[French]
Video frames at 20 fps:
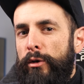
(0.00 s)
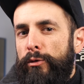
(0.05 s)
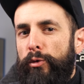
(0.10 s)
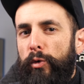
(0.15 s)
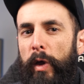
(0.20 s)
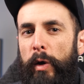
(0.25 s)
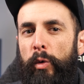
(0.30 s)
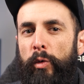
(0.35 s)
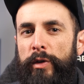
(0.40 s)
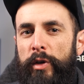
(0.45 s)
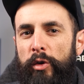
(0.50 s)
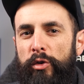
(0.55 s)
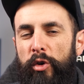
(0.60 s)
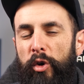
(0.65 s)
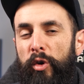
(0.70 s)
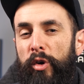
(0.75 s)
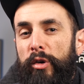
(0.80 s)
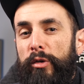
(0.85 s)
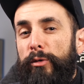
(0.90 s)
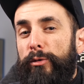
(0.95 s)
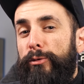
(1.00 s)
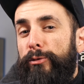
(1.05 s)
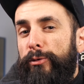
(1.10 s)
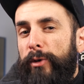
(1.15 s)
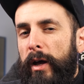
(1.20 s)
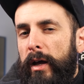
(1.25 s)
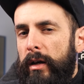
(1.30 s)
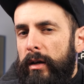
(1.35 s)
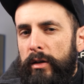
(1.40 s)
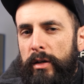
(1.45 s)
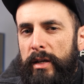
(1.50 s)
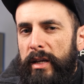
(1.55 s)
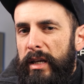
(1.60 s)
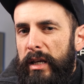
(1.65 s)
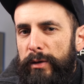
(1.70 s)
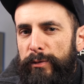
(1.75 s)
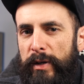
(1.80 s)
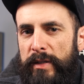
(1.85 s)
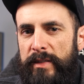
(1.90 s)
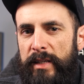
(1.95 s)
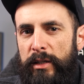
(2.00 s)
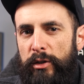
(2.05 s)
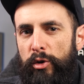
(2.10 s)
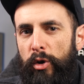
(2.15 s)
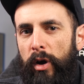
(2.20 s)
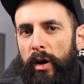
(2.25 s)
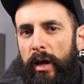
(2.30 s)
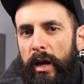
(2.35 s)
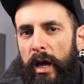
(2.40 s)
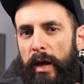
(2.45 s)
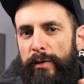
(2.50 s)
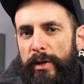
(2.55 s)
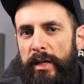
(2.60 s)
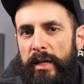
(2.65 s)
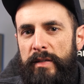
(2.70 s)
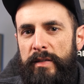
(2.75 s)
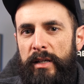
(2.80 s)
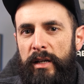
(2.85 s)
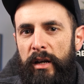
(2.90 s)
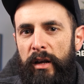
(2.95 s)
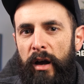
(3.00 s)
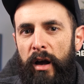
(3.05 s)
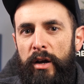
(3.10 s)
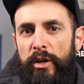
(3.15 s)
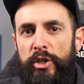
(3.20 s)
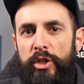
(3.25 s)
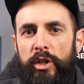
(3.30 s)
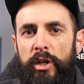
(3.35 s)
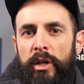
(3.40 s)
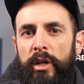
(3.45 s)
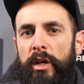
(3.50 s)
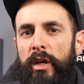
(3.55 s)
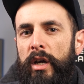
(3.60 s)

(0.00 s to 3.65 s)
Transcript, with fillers: faudra compter entre 20 et 25 heures avec les éclairages,